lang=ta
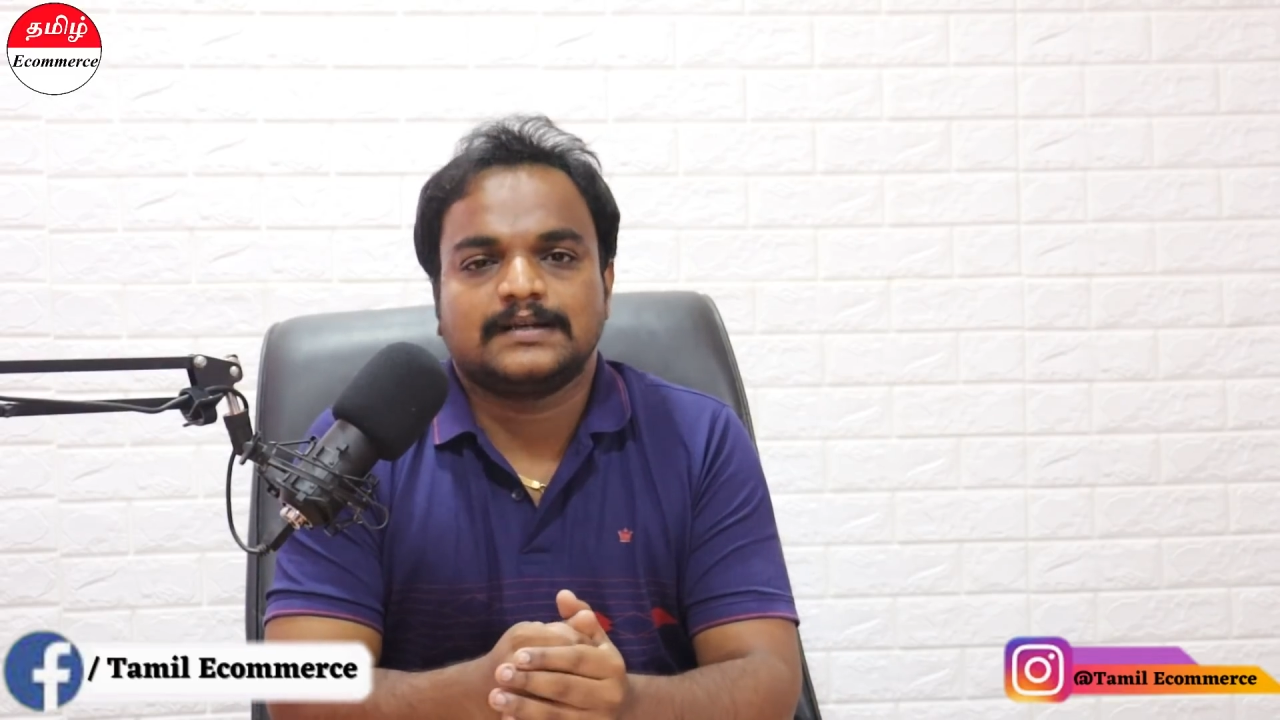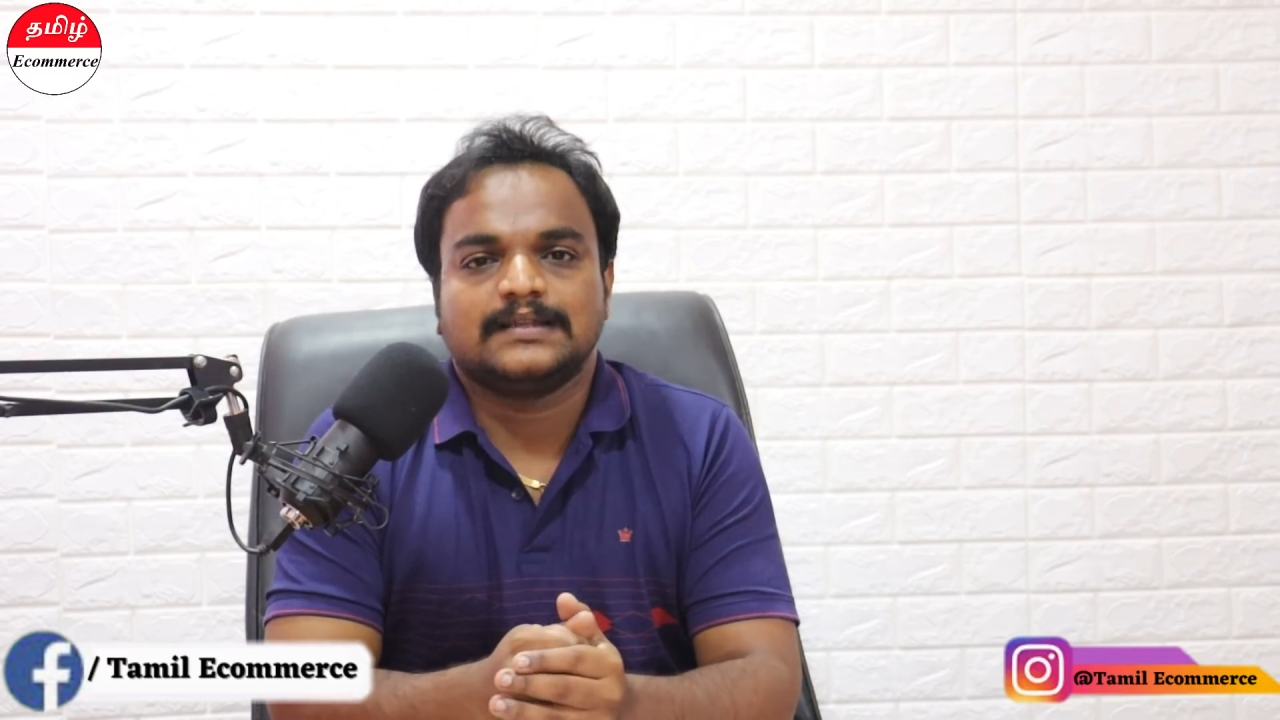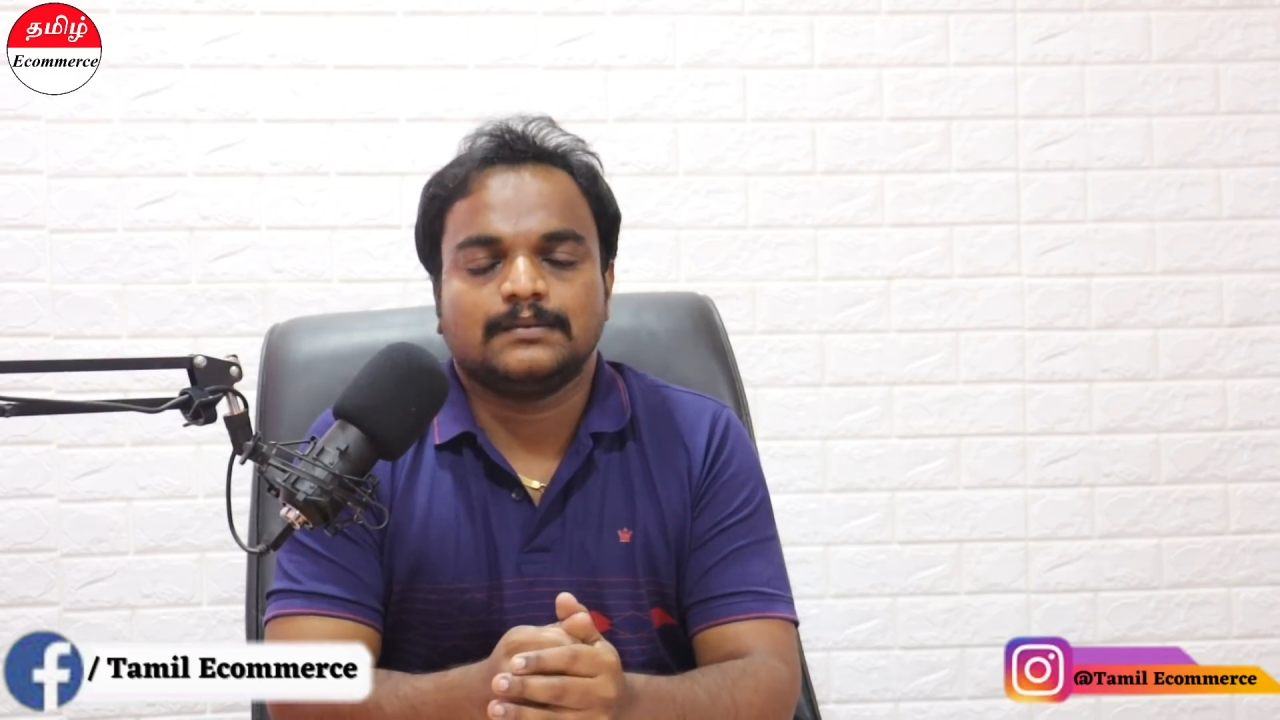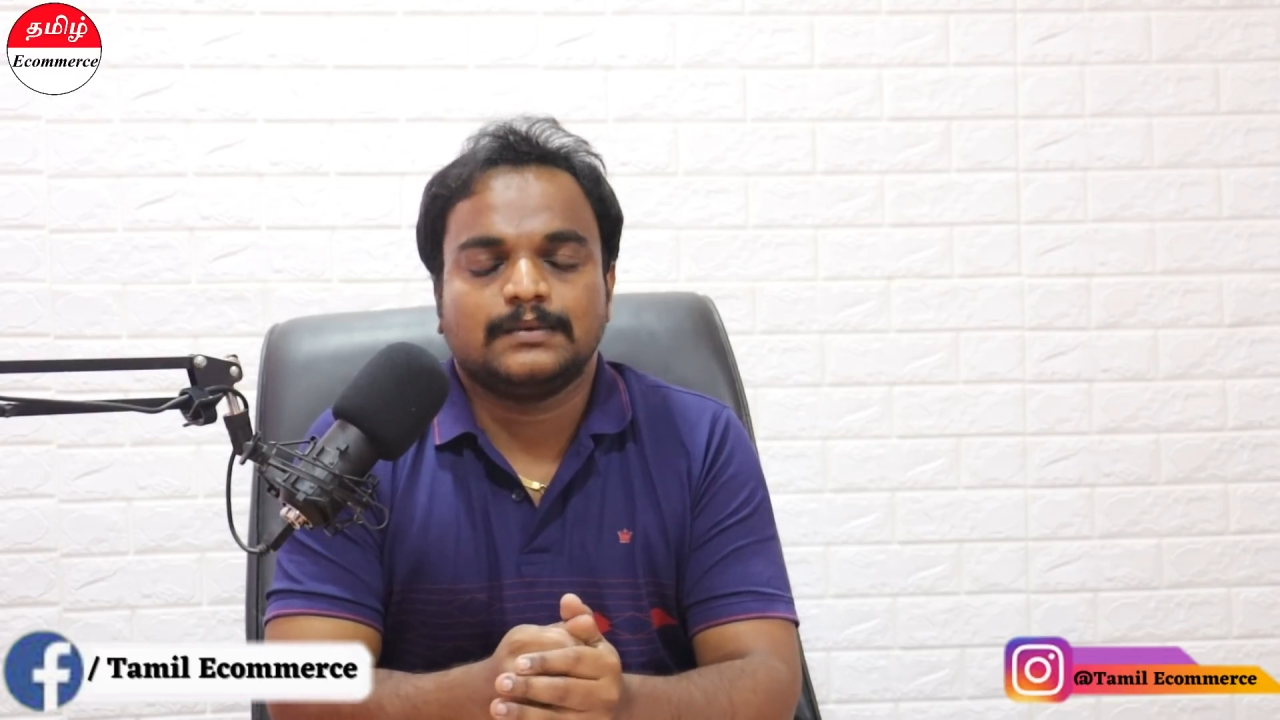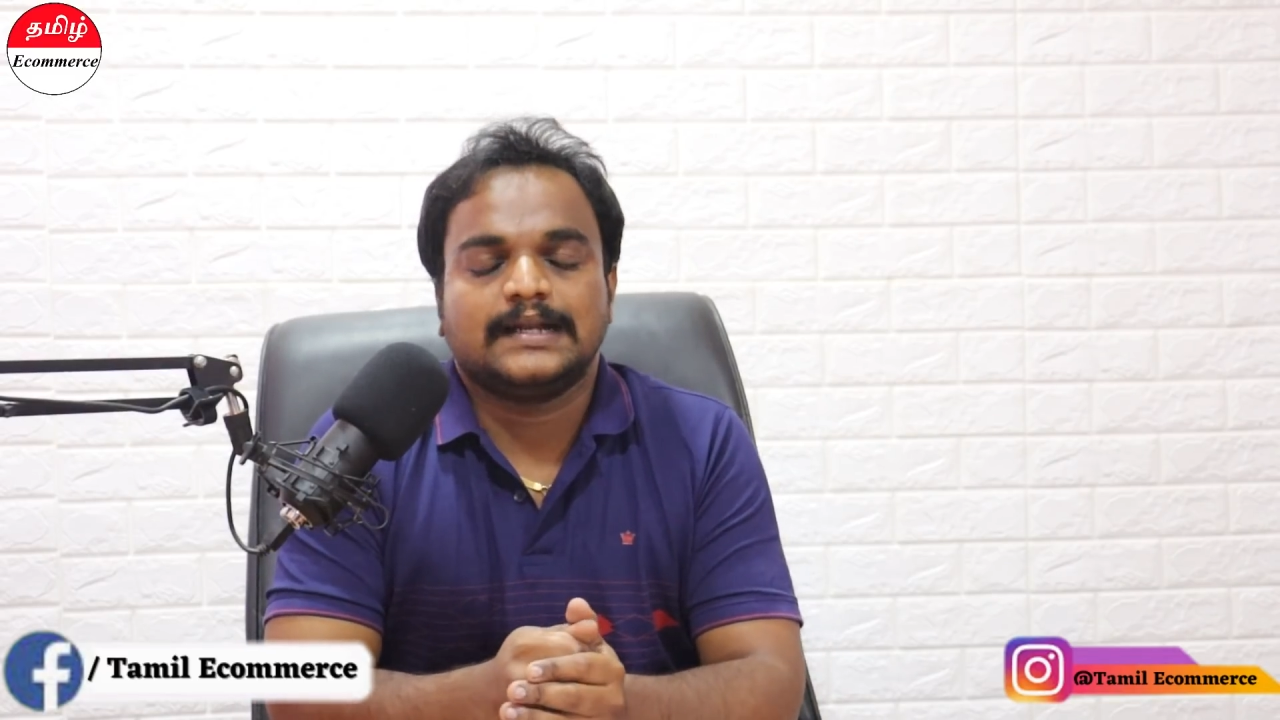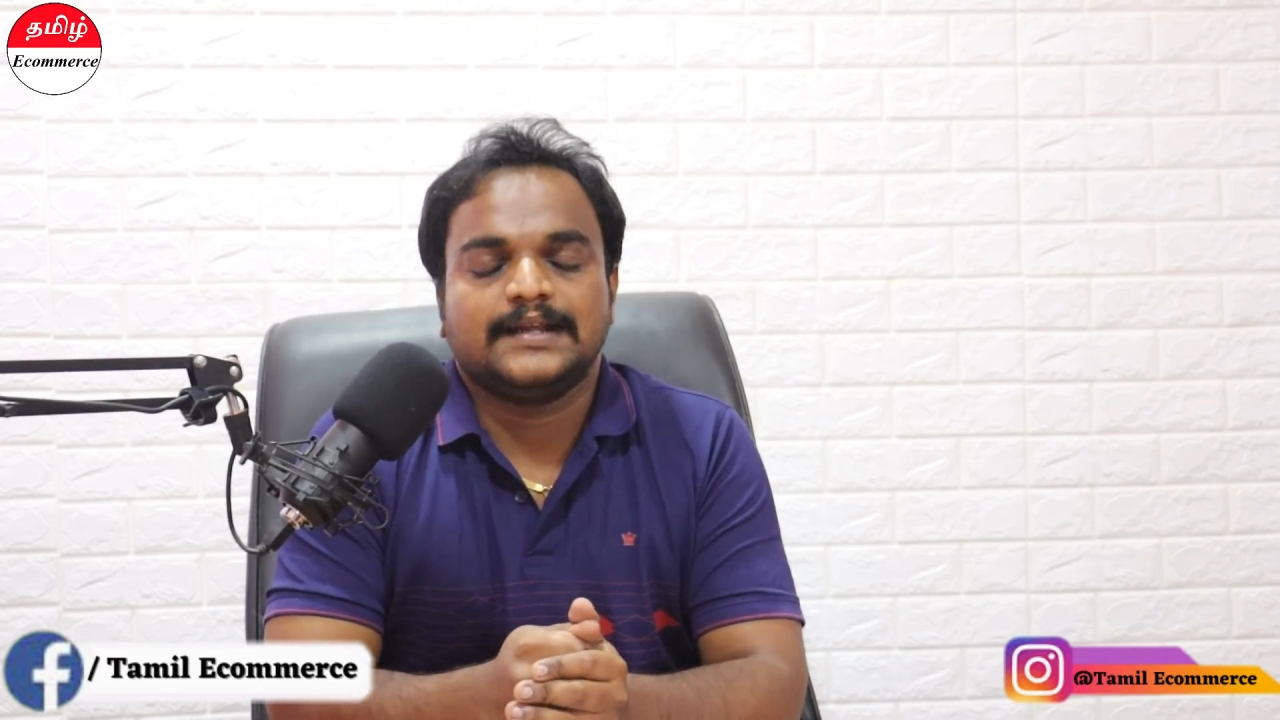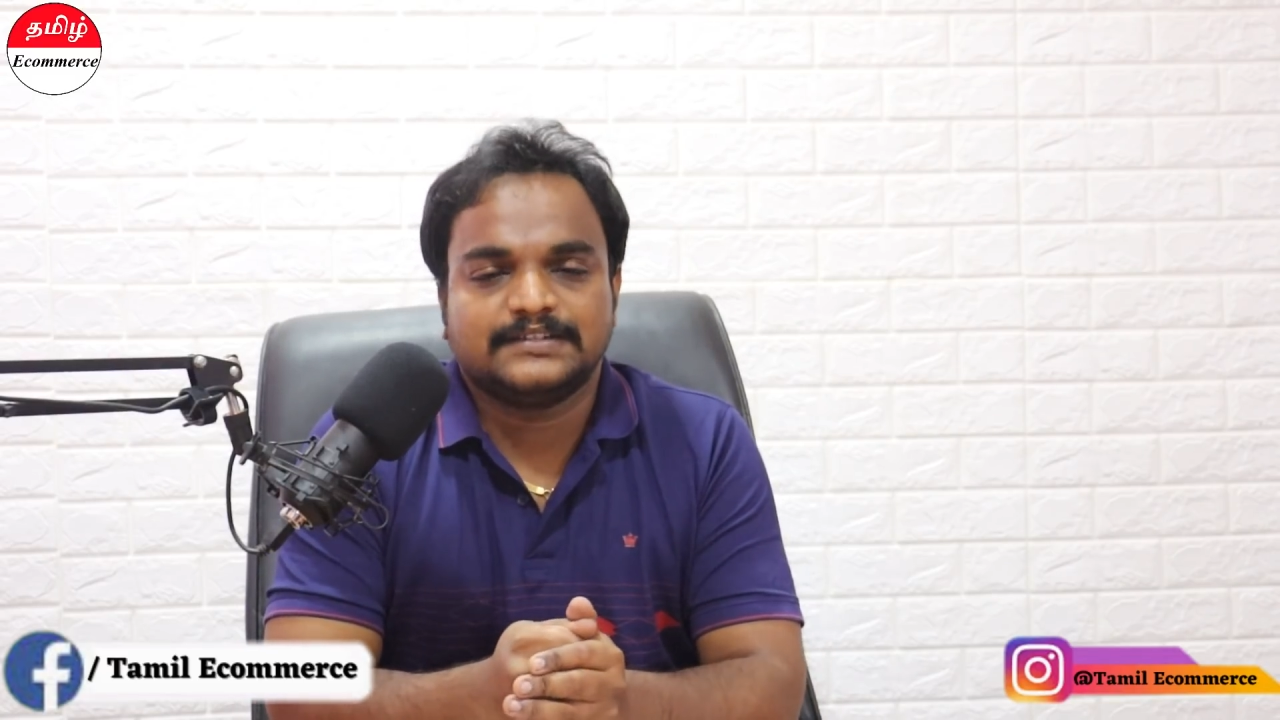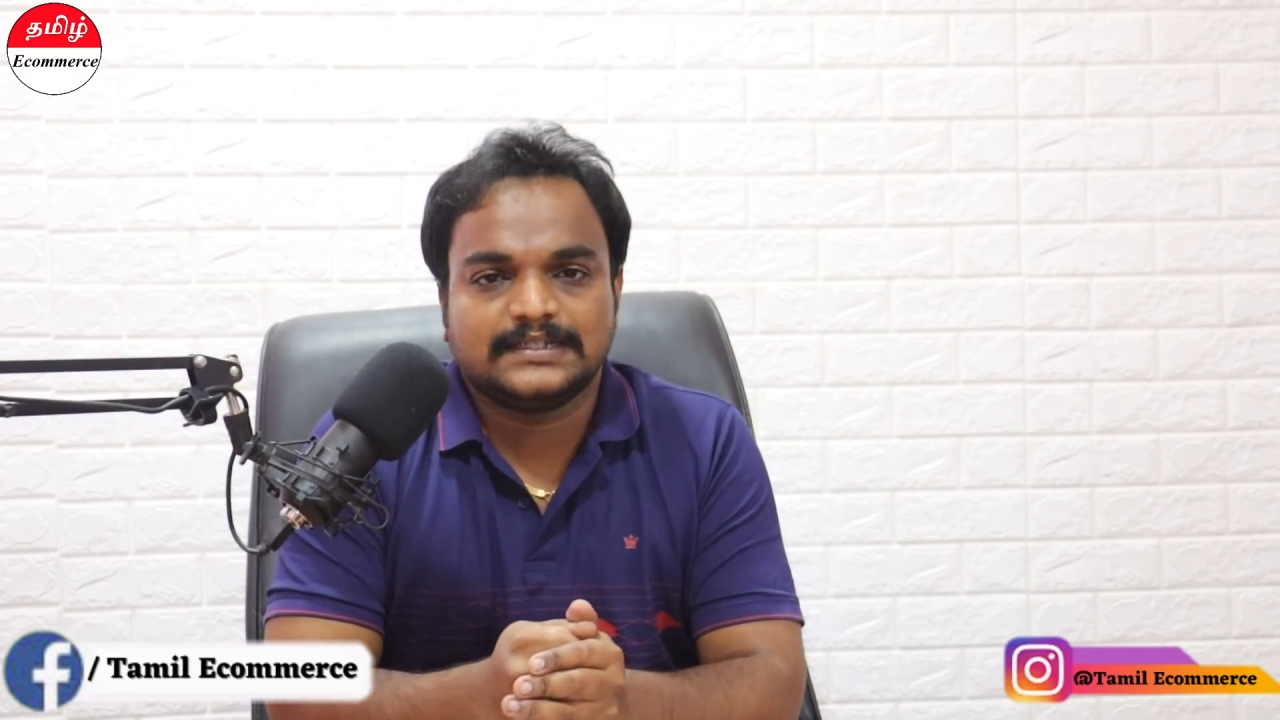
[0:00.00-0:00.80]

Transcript: பண்ணுறது அந்த மாதிரி நிறைய